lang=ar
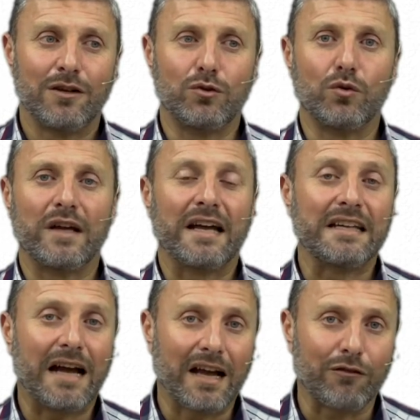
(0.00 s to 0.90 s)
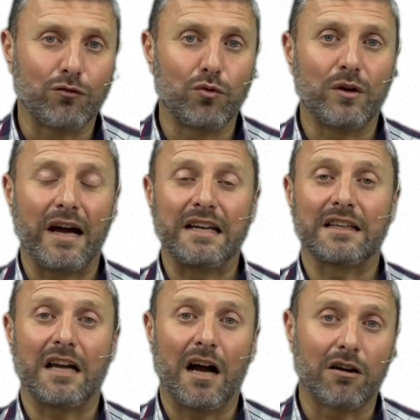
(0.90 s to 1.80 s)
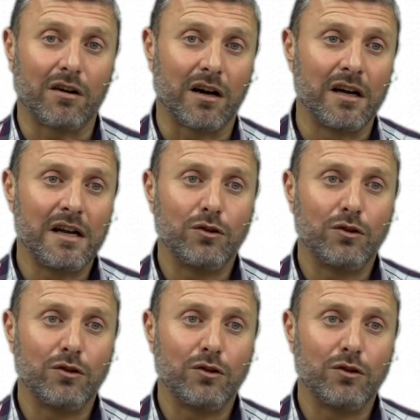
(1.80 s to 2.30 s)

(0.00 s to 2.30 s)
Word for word: دون ان يعرف دون ان يتحقق